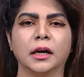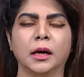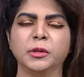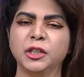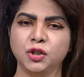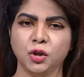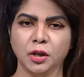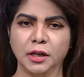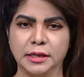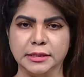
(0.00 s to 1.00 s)
আমাদের
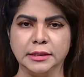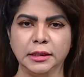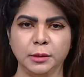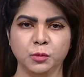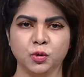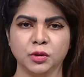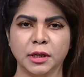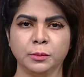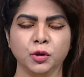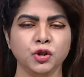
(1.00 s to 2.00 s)
সঙ্গে আছেন এই মুহূর্তে
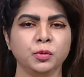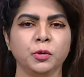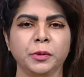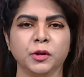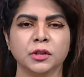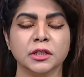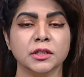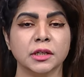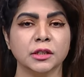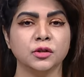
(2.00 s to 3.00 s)
বৈষম্য বিরোধী
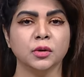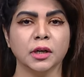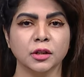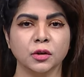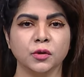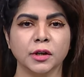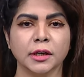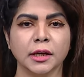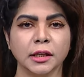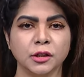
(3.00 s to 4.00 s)
ছাত্র আন্দোলনের
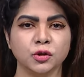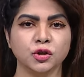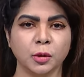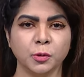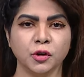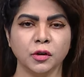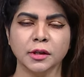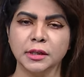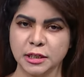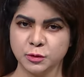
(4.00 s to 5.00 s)
কেন্দ্রীয় সমন্বয়ক
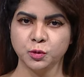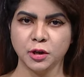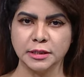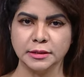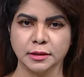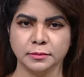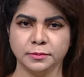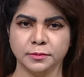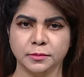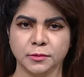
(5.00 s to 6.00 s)
নাজমুল হাসান
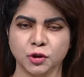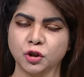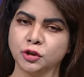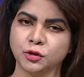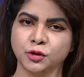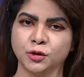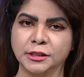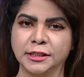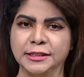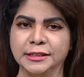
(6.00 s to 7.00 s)
সরাসরি চলে
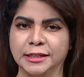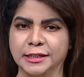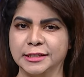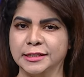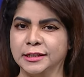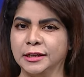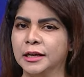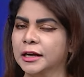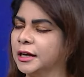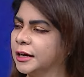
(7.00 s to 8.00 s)
যাচ্ছি তার কাছে
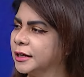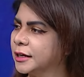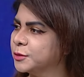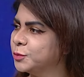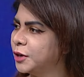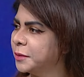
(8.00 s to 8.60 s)
নাজমুল